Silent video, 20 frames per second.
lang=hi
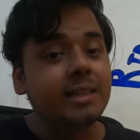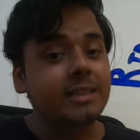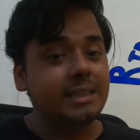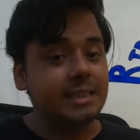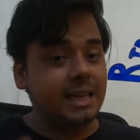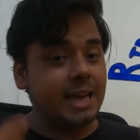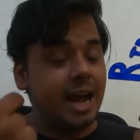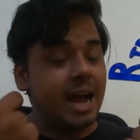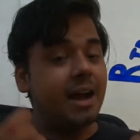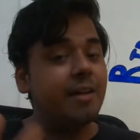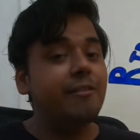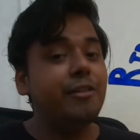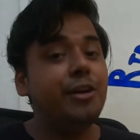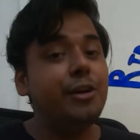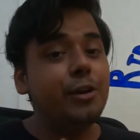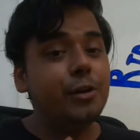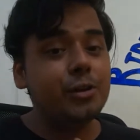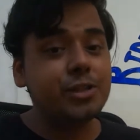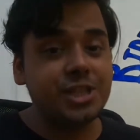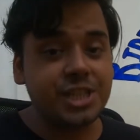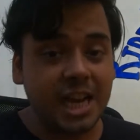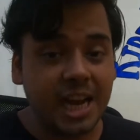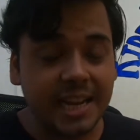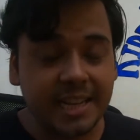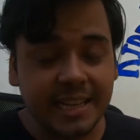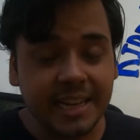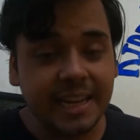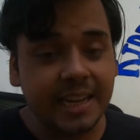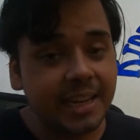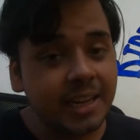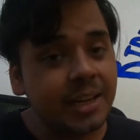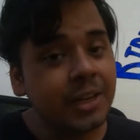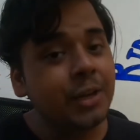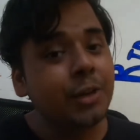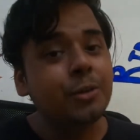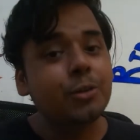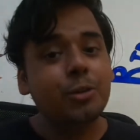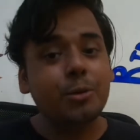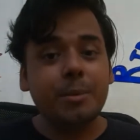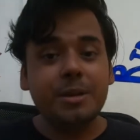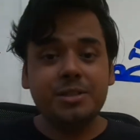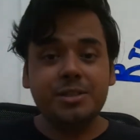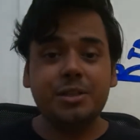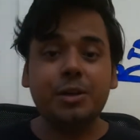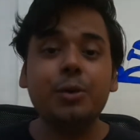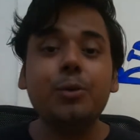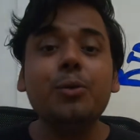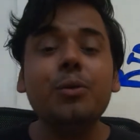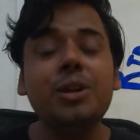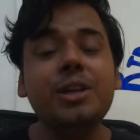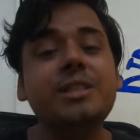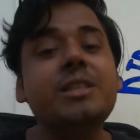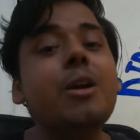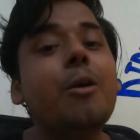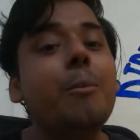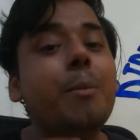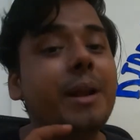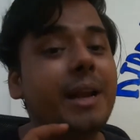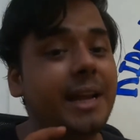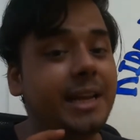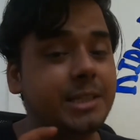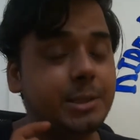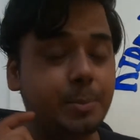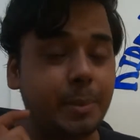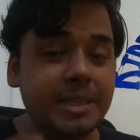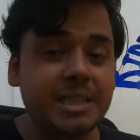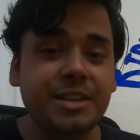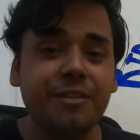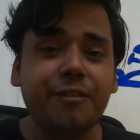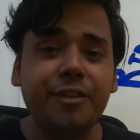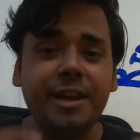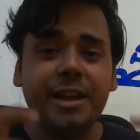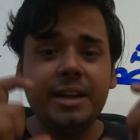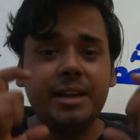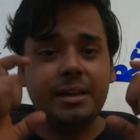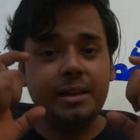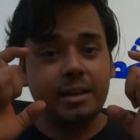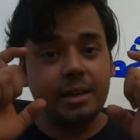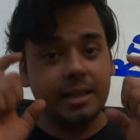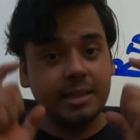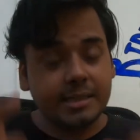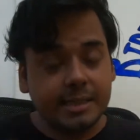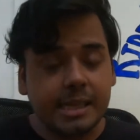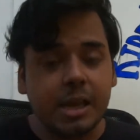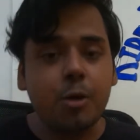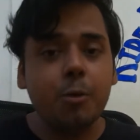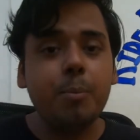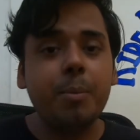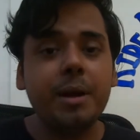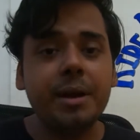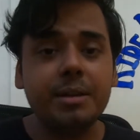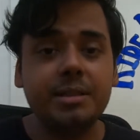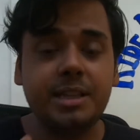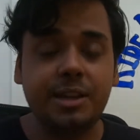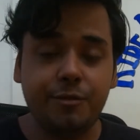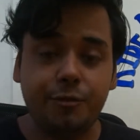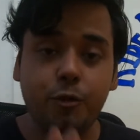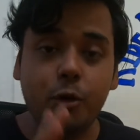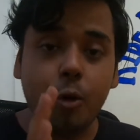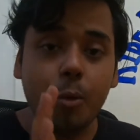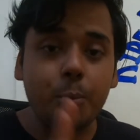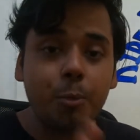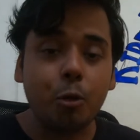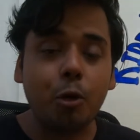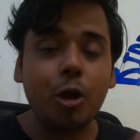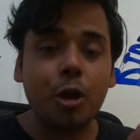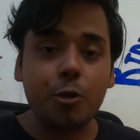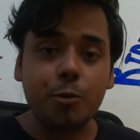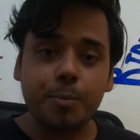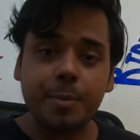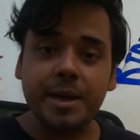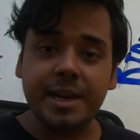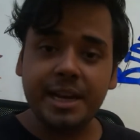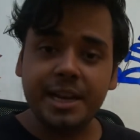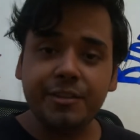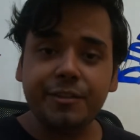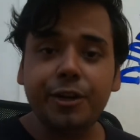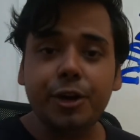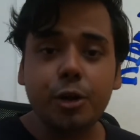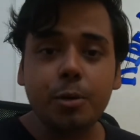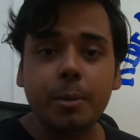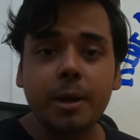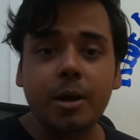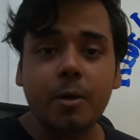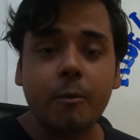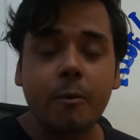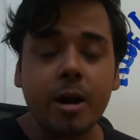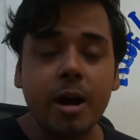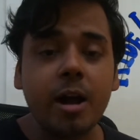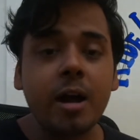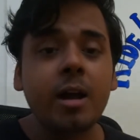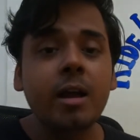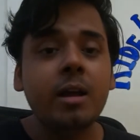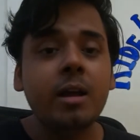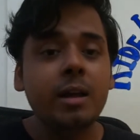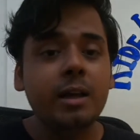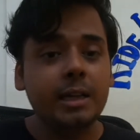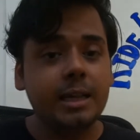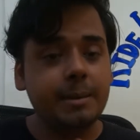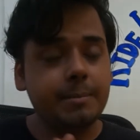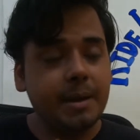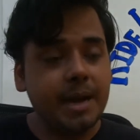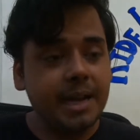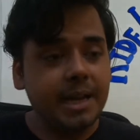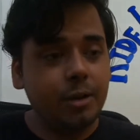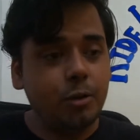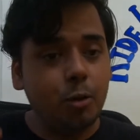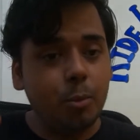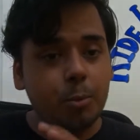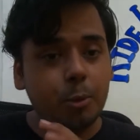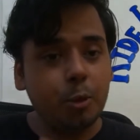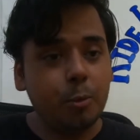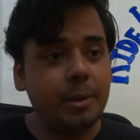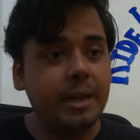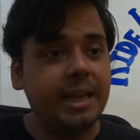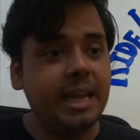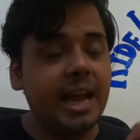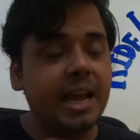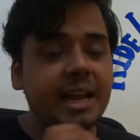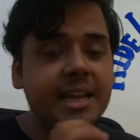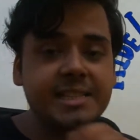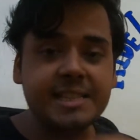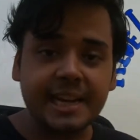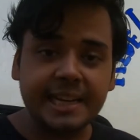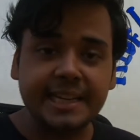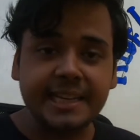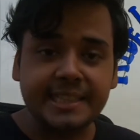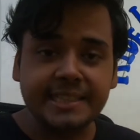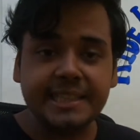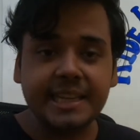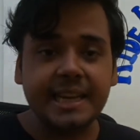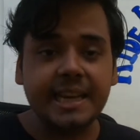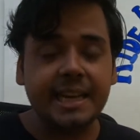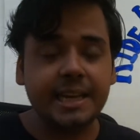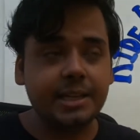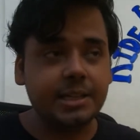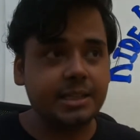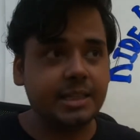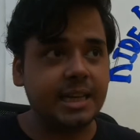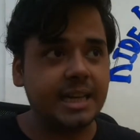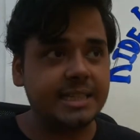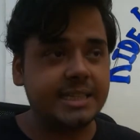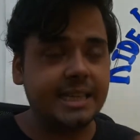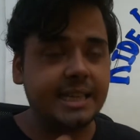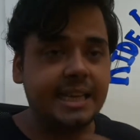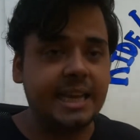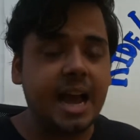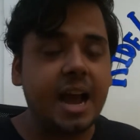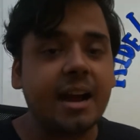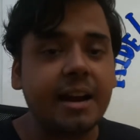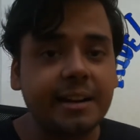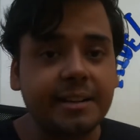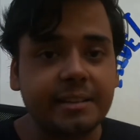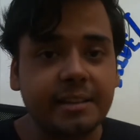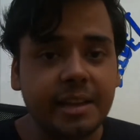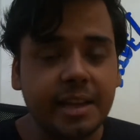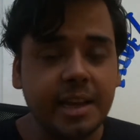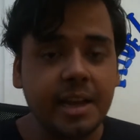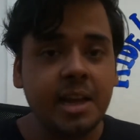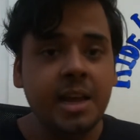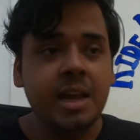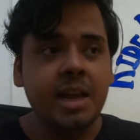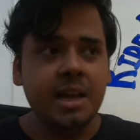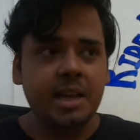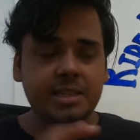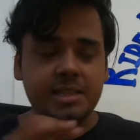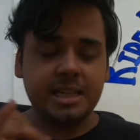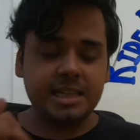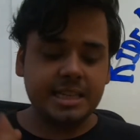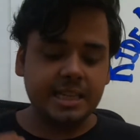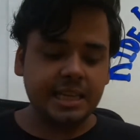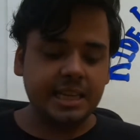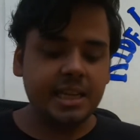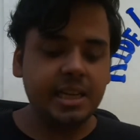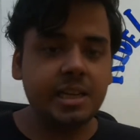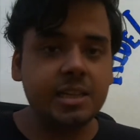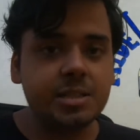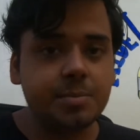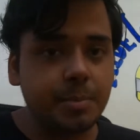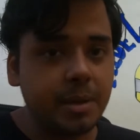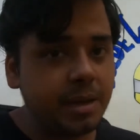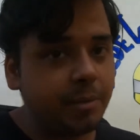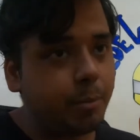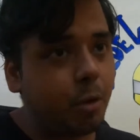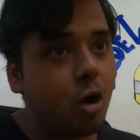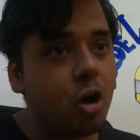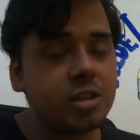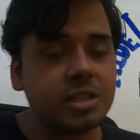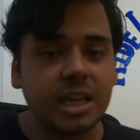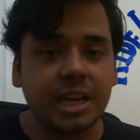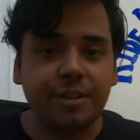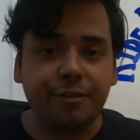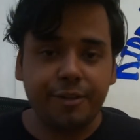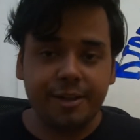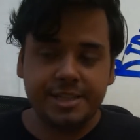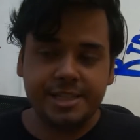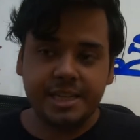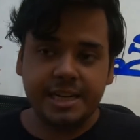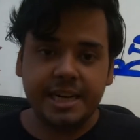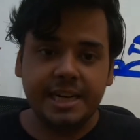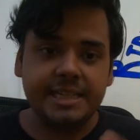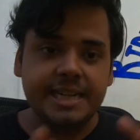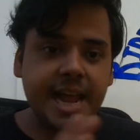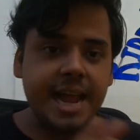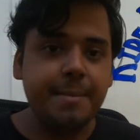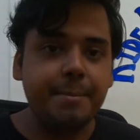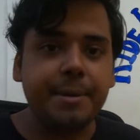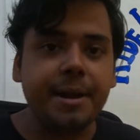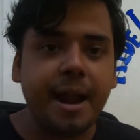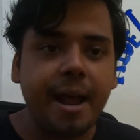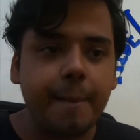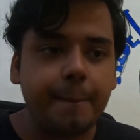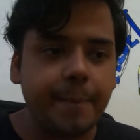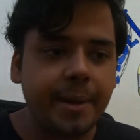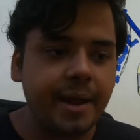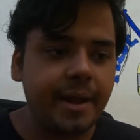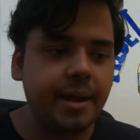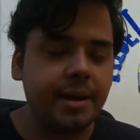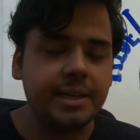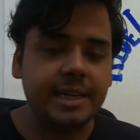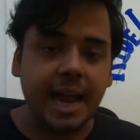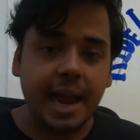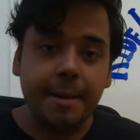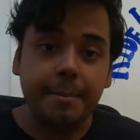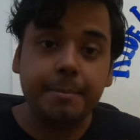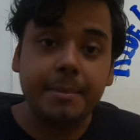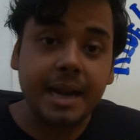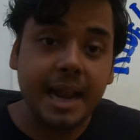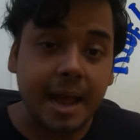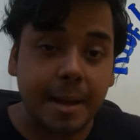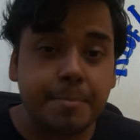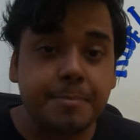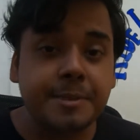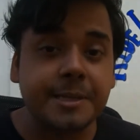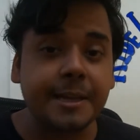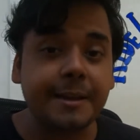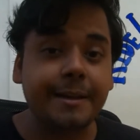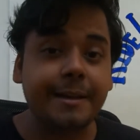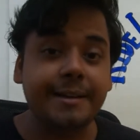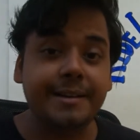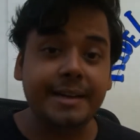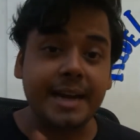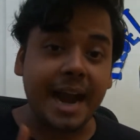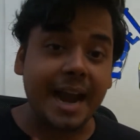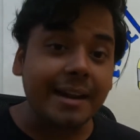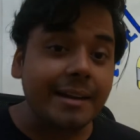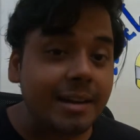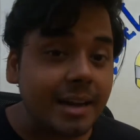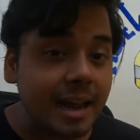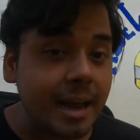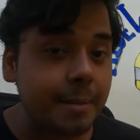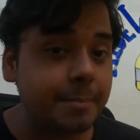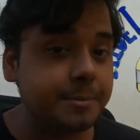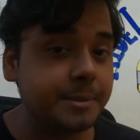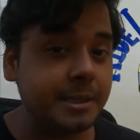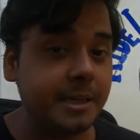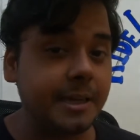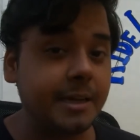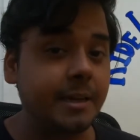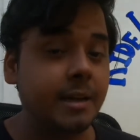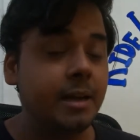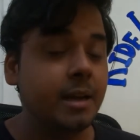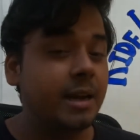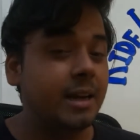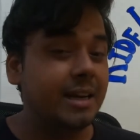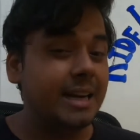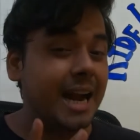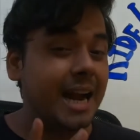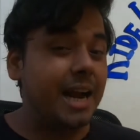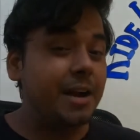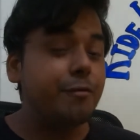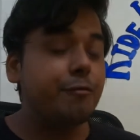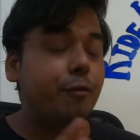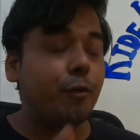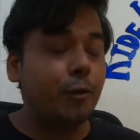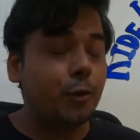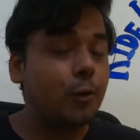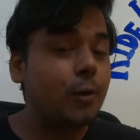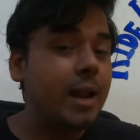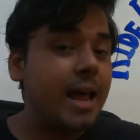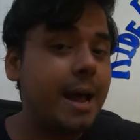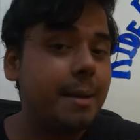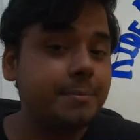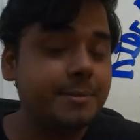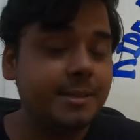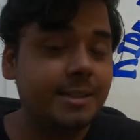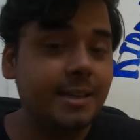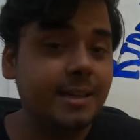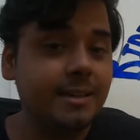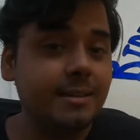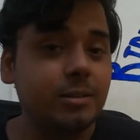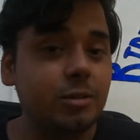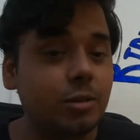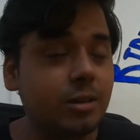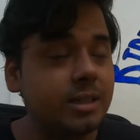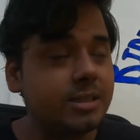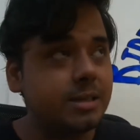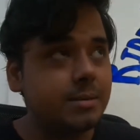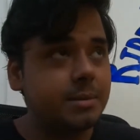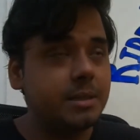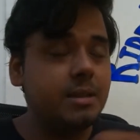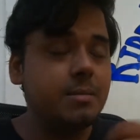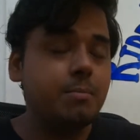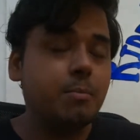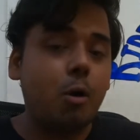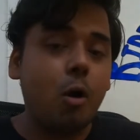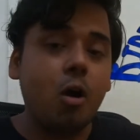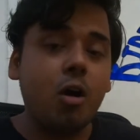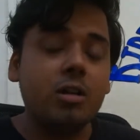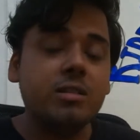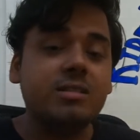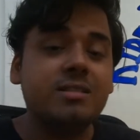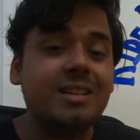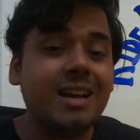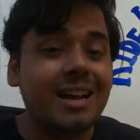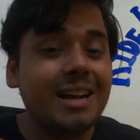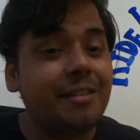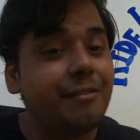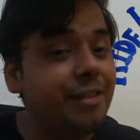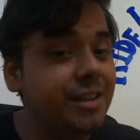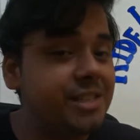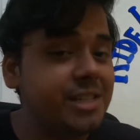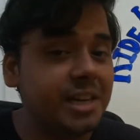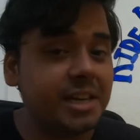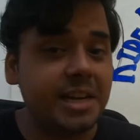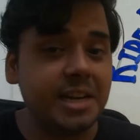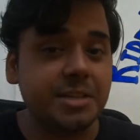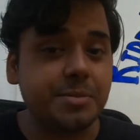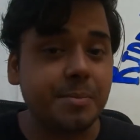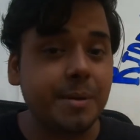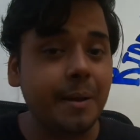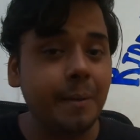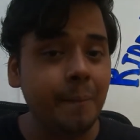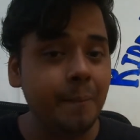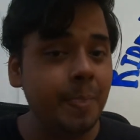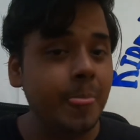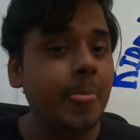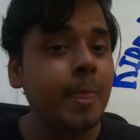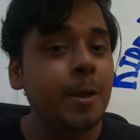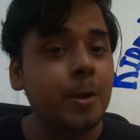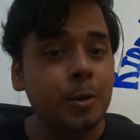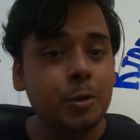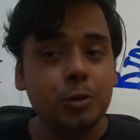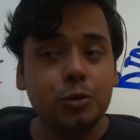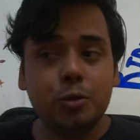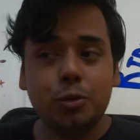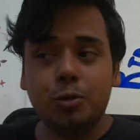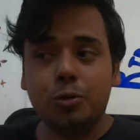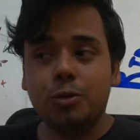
कि हाँ वीडियो चाहिए तो मैं ज़रूर इसके ऊपर एक स्पेसिफिक इसके ऊपर सिर्फ गोप्रो के ऊपर ही वीडियो बनाऊँगा कि भाई गोप्रो में क्या क्या सेटिंग्स है कैसे क्या करते हैं जैसे कि इसमें बहुत सारे फीचर है टाइम रैप है टाइम लैब्स है नाइट लैब्स है नाइट फ़ोटो लैब्स है तो ऐसा मतलब बहुत सारे फीचर है इसमें तो